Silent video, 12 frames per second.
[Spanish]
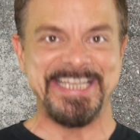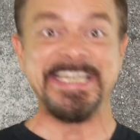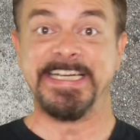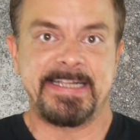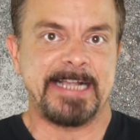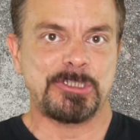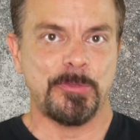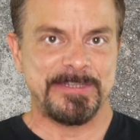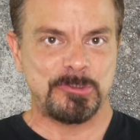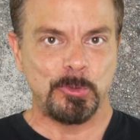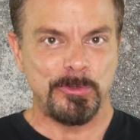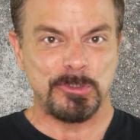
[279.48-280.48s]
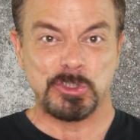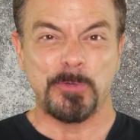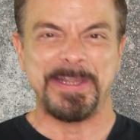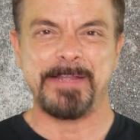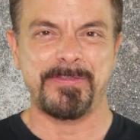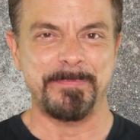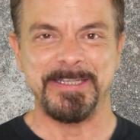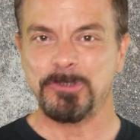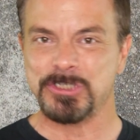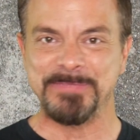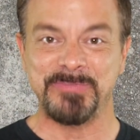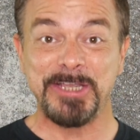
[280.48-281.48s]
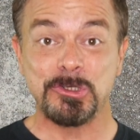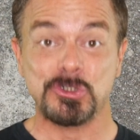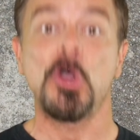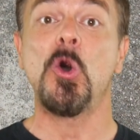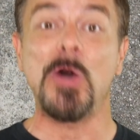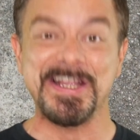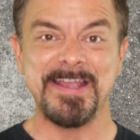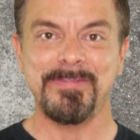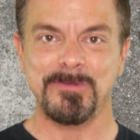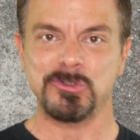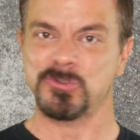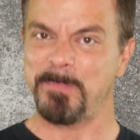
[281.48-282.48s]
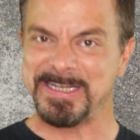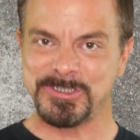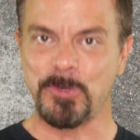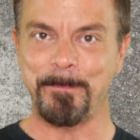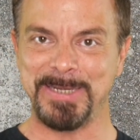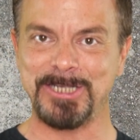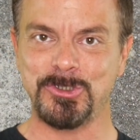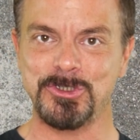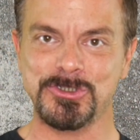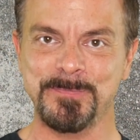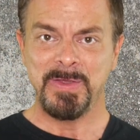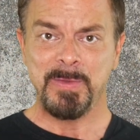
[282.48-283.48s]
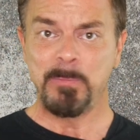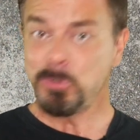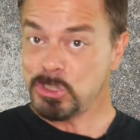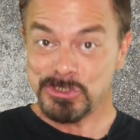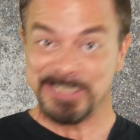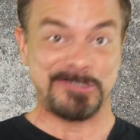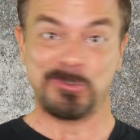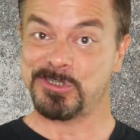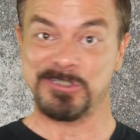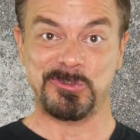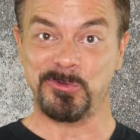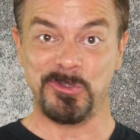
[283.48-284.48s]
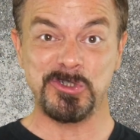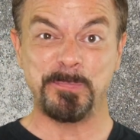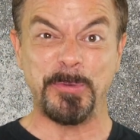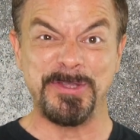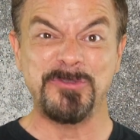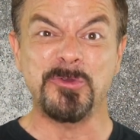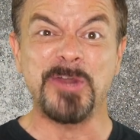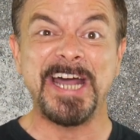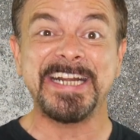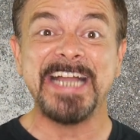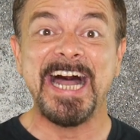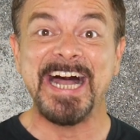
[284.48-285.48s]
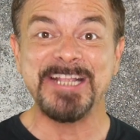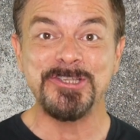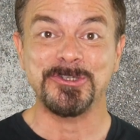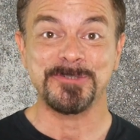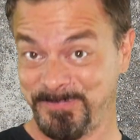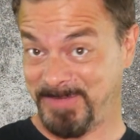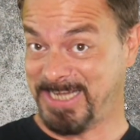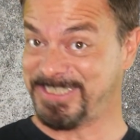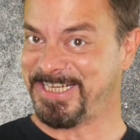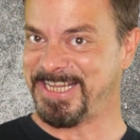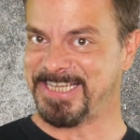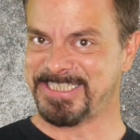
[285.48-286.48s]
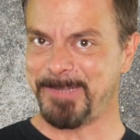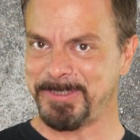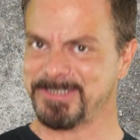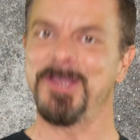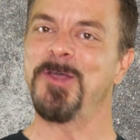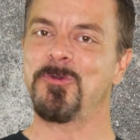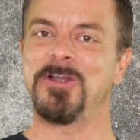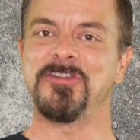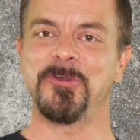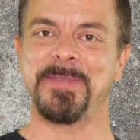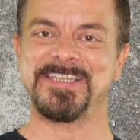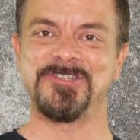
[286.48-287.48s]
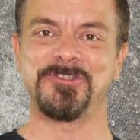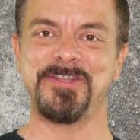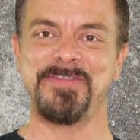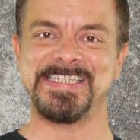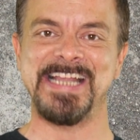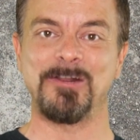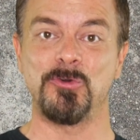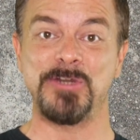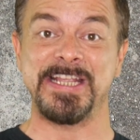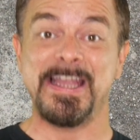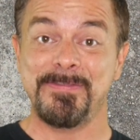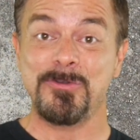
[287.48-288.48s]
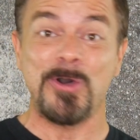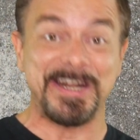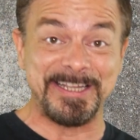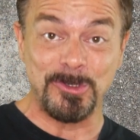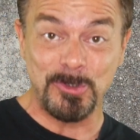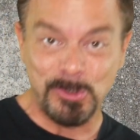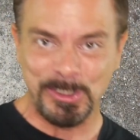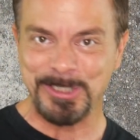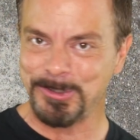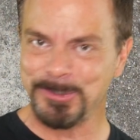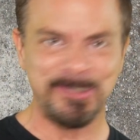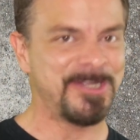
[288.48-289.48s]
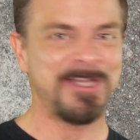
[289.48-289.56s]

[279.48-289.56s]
y en el caso de estudios sobre yacimientos enteros o hallazgos más complejos, muchos de estos estudios pueden durar años. Así que ya sabes, cuando veas noticias de algún hallazgo arqueológico,